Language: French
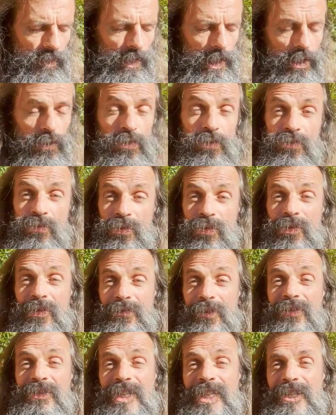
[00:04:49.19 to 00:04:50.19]
et que nous
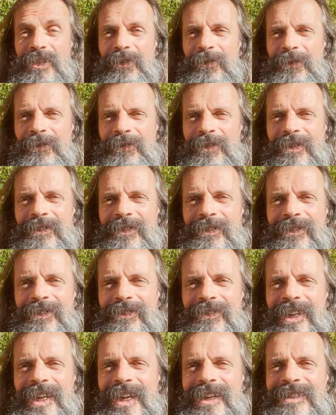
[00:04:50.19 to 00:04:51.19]
revendiquions euh,
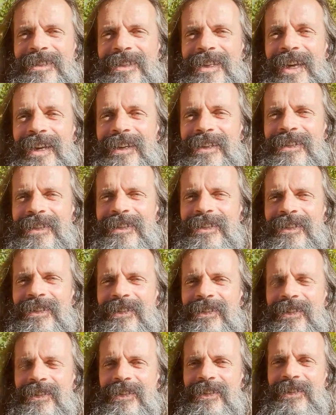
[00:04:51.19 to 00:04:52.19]
voilà,
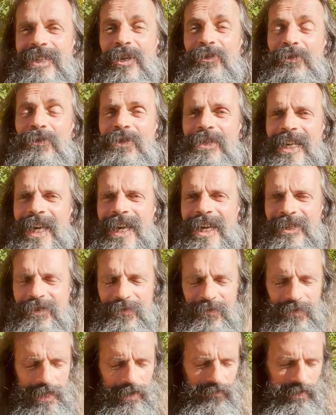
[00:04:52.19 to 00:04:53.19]
sa,
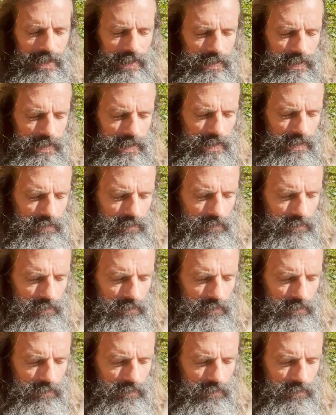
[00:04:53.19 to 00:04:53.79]
justesse ou sa vérité.